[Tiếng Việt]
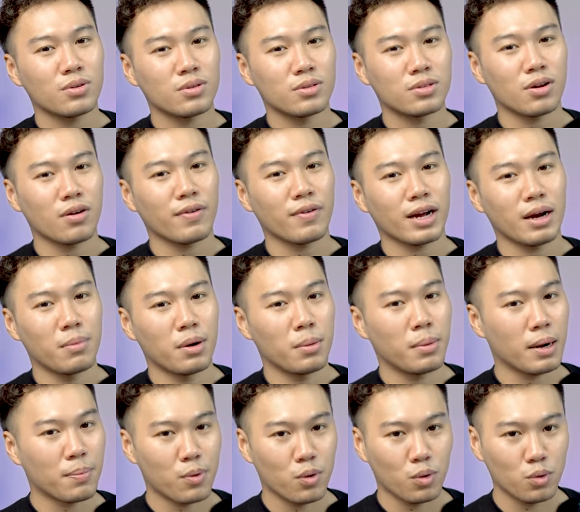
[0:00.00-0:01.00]
so với cả
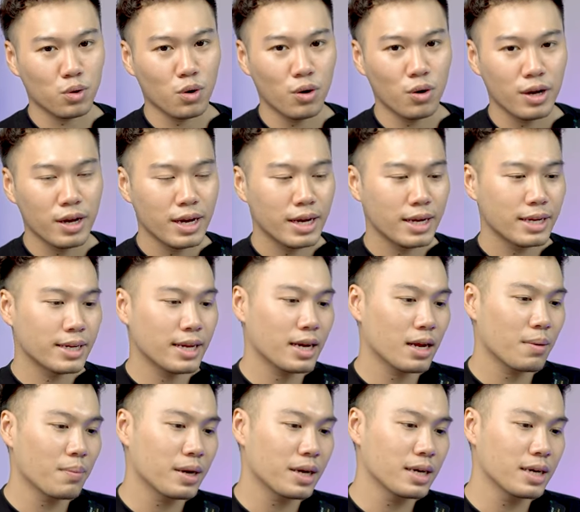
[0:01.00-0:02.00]
M3 Pro thôi nên
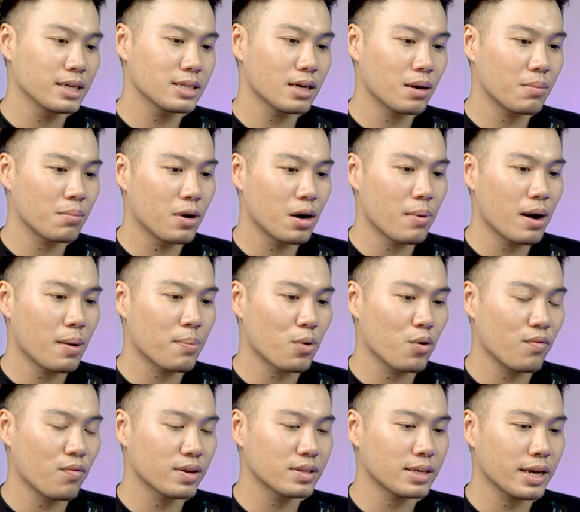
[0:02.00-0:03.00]
là mình nghĩ rằng M3
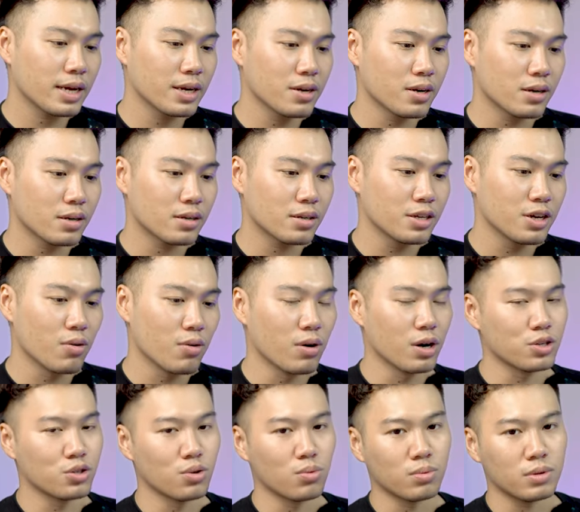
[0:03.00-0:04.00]
Pro vẫn sẽ được nhiều
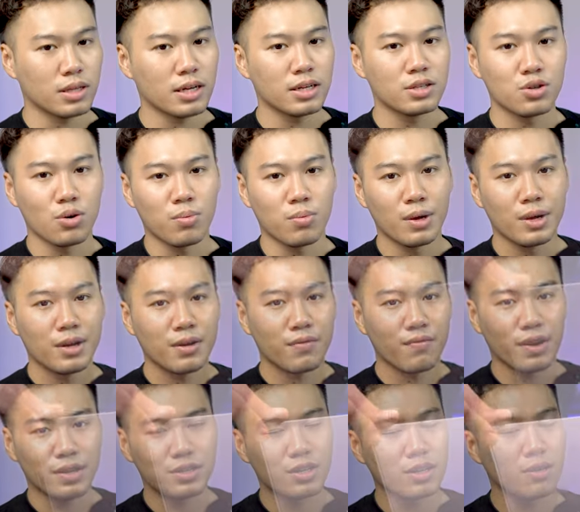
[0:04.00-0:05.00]
người dùng tin dùng
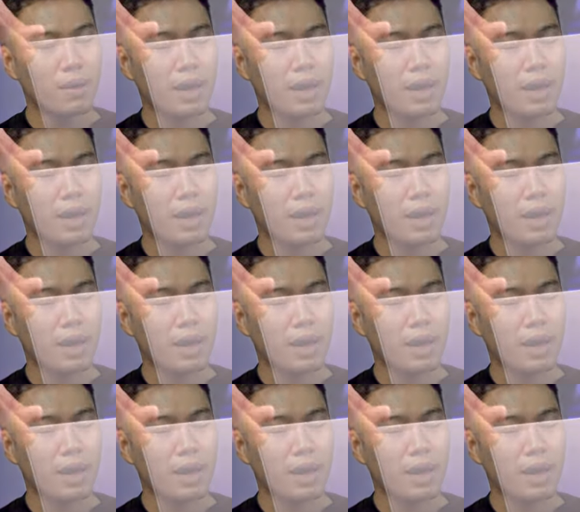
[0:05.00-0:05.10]
và chưa